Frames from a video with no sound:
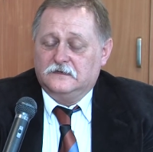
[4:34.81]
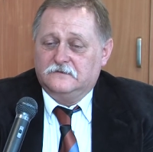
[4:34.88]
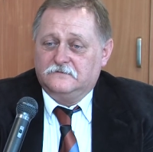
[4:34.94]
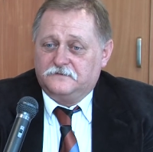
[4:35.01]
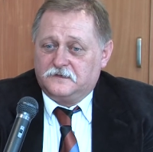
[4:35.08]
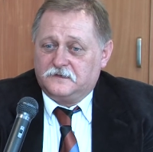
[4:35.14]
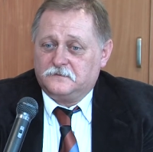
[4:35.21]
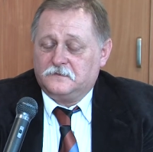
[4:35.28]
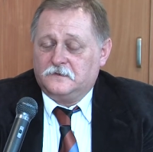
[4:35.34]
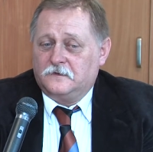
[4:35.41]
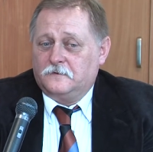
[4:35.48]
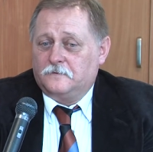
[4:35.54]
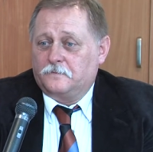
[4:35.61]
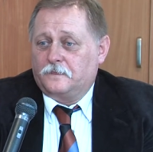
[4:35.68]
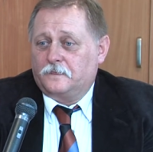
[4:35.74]
Wiem,
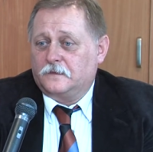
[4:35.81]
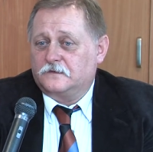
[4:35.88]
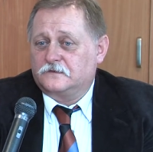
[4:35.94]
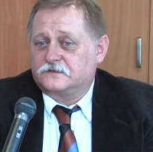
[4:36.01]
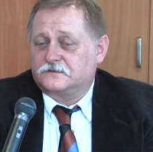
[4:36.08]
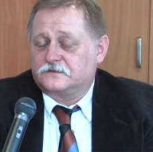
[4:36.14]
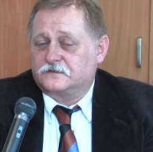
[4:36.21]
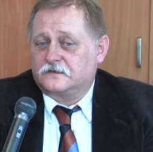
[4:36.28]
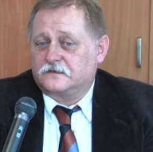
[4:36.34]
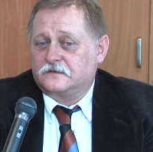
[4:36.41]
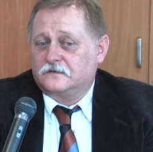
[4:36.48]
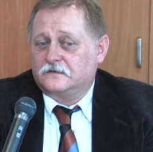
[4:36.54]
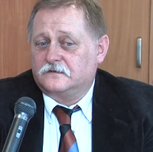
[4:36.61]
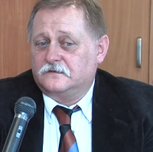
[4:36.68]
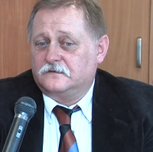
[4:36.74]
że
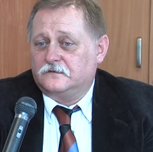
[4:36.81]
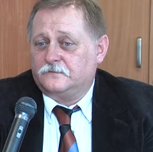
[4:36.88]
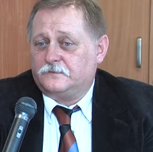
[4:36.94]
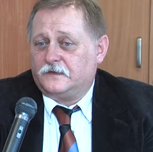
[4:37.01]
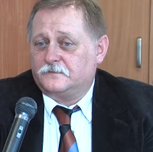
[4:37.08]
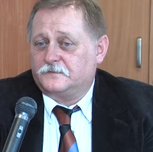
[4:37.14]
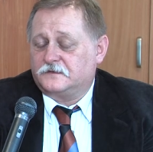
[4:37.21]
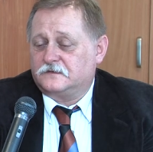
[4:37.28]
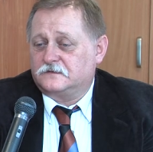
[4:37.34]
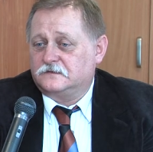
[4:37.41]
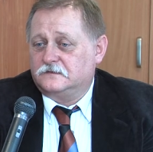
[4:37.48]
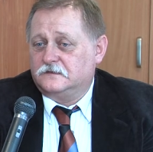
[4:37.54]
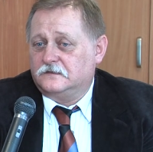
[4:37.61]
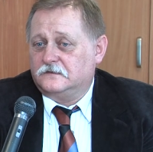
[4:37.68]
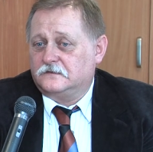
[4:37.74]
y, pan
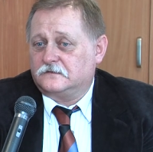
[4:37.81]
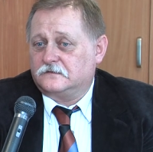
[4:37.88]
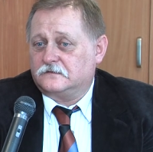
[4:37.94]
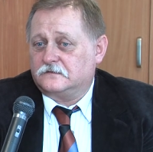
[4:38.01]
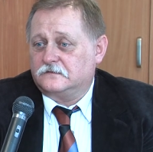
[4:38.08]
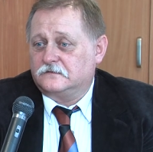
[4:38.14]
prezydent